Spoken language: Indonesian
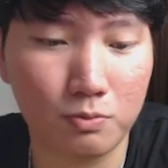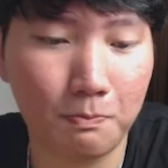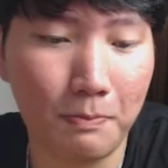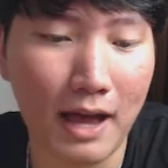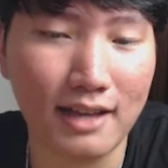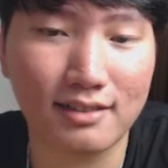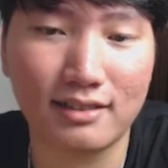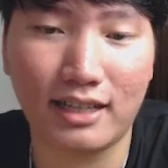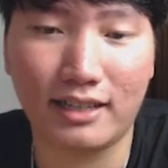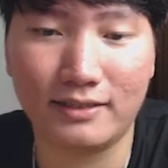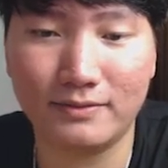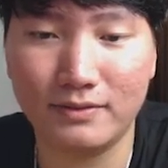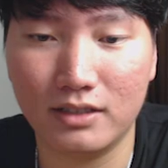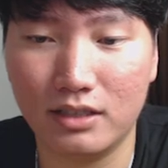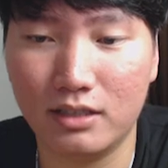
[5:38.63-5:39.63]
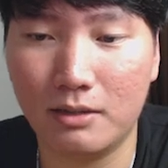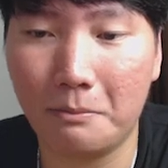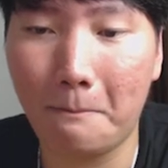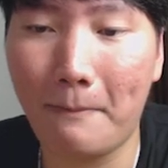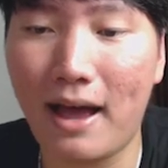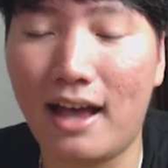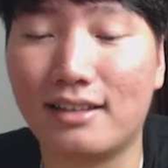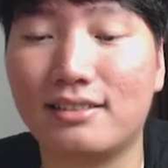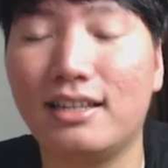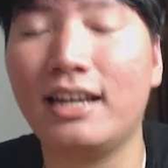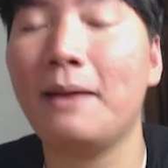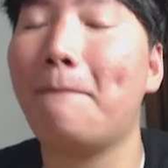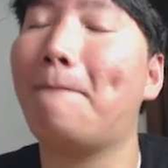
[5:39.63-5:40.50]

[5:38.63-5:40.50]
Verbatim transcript: Pas nih Pas, ini